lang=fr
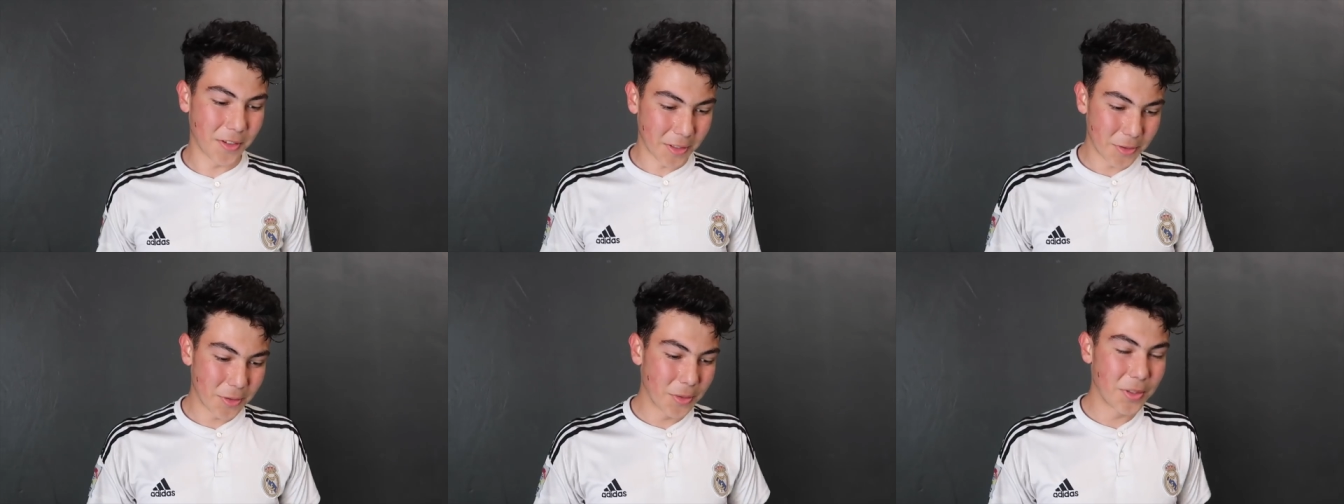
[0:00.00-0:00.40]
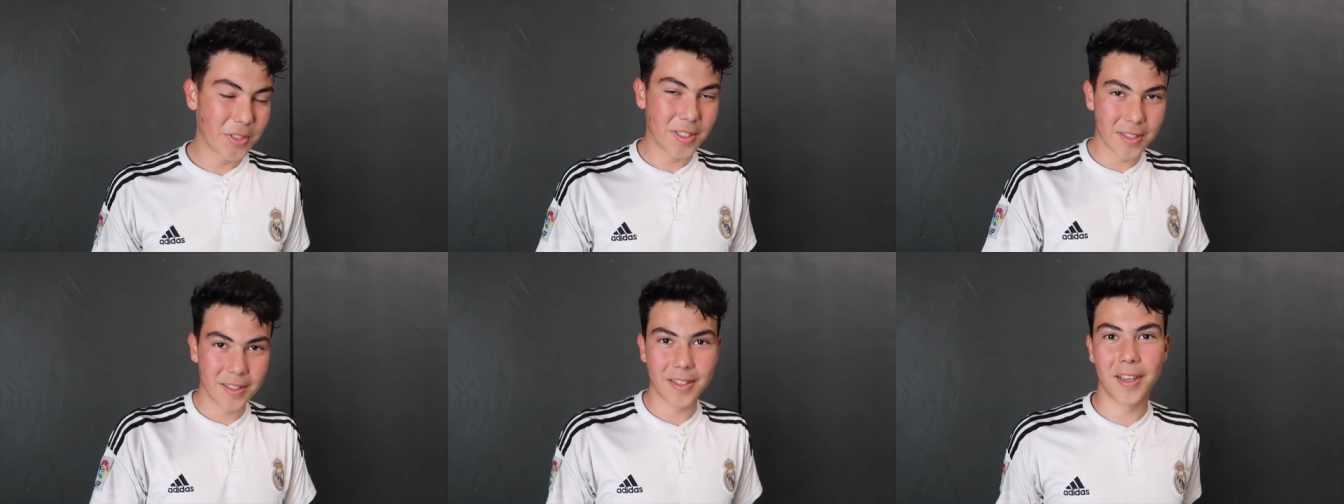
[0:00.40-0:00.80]
Je viens du
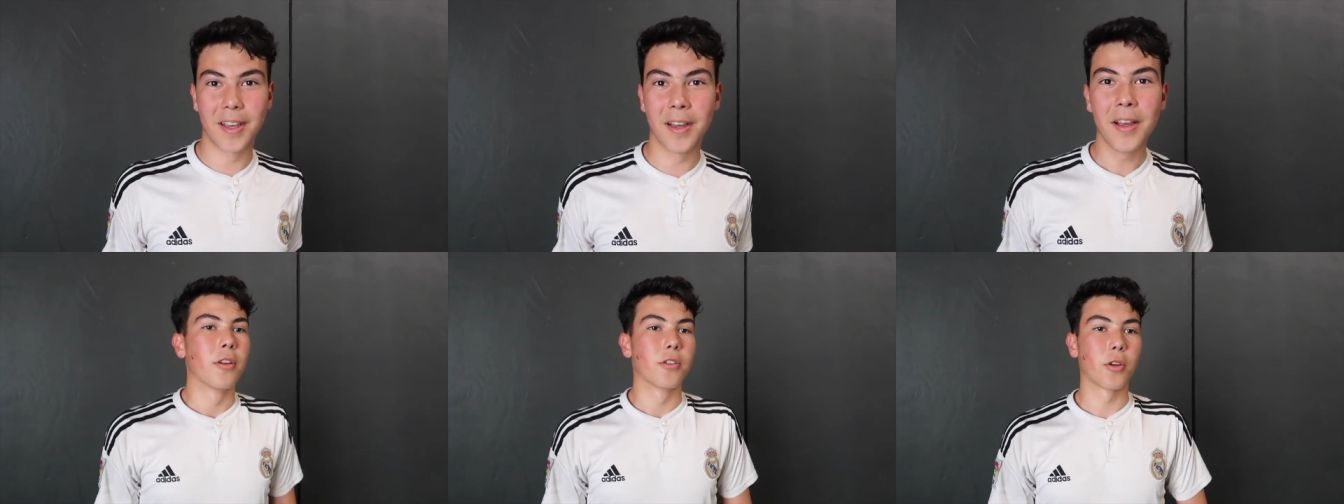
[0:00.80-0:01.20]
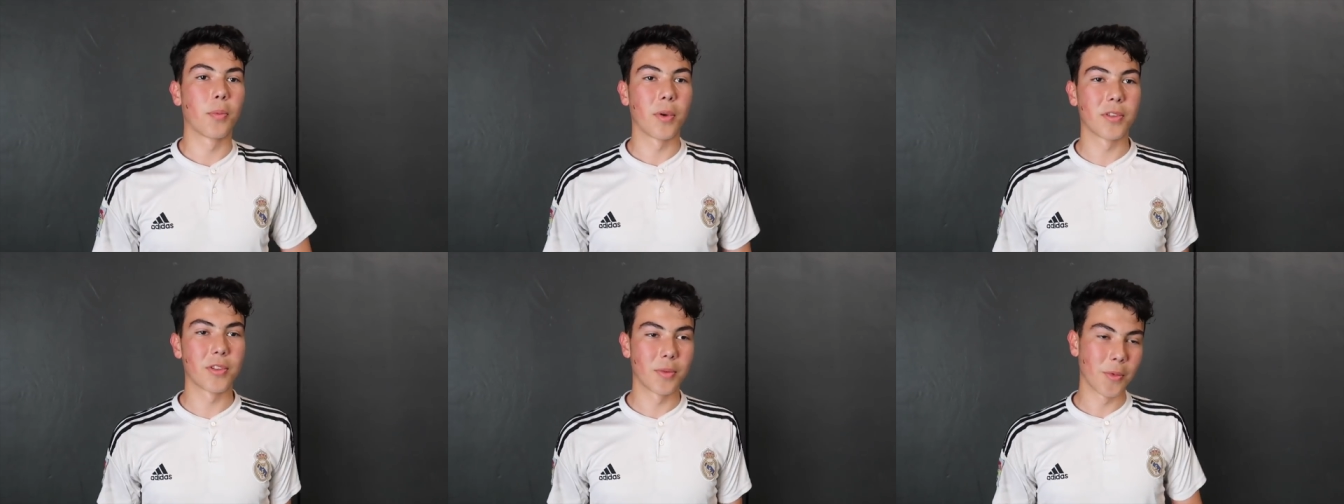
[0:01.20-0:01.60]
6-1. Je
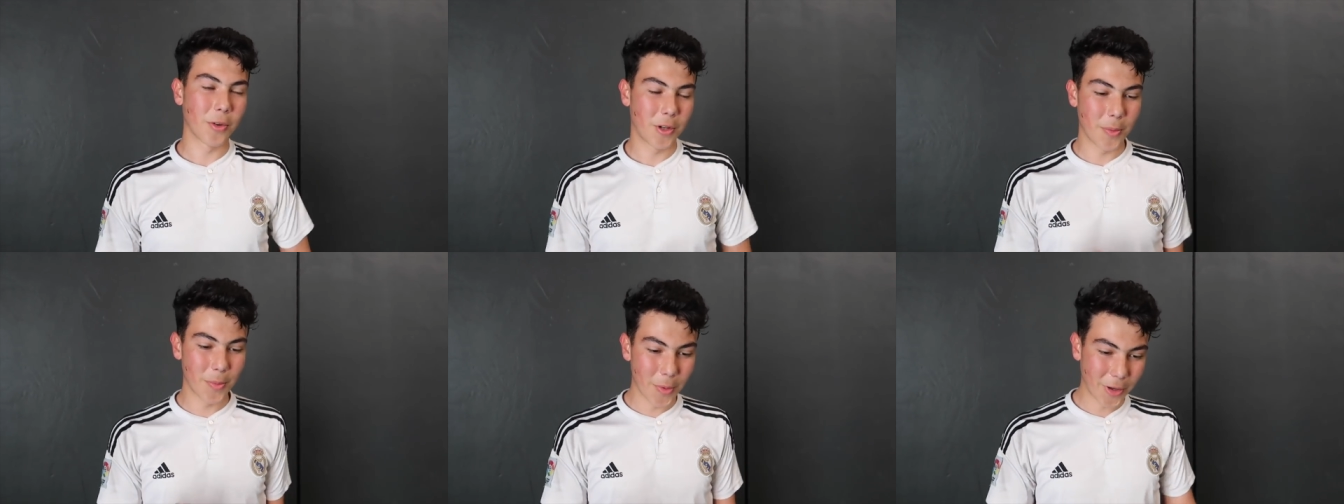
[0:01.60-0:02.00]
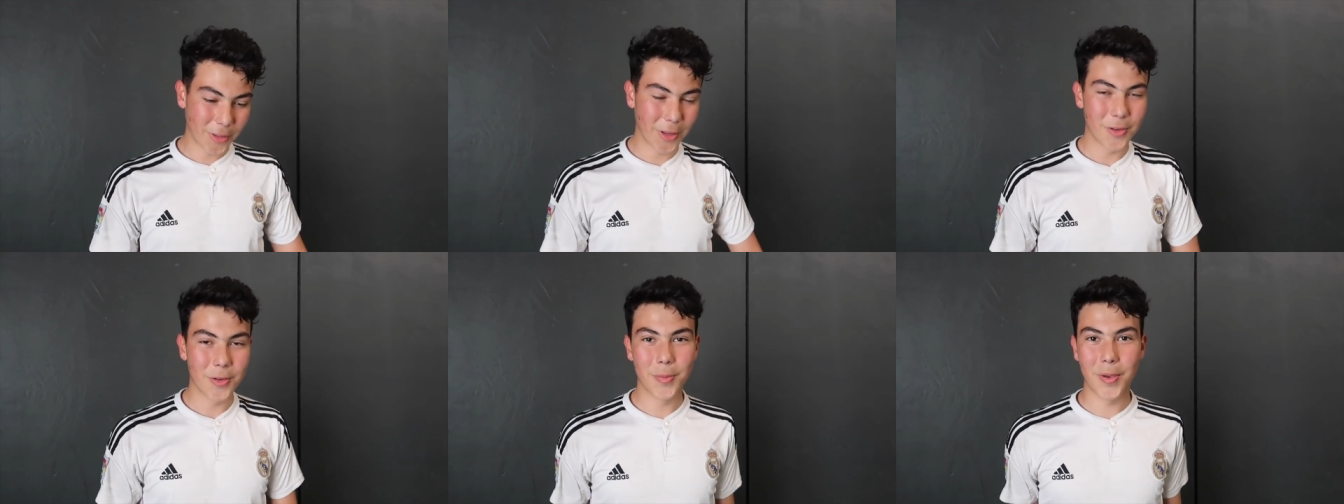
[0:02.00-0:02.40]
représente mon club
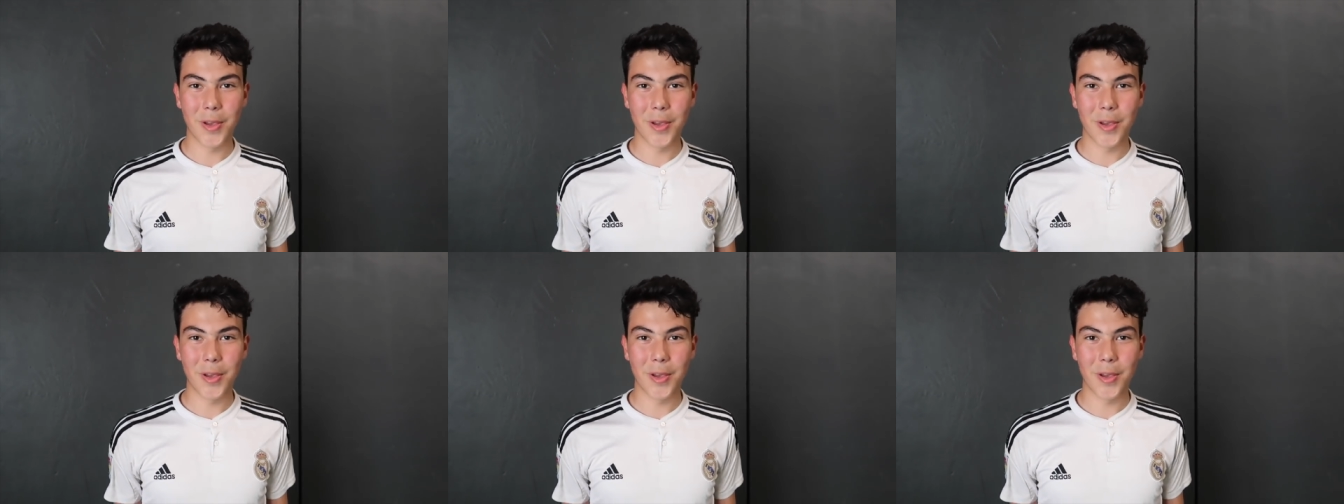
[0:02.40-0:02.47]
Mortagne au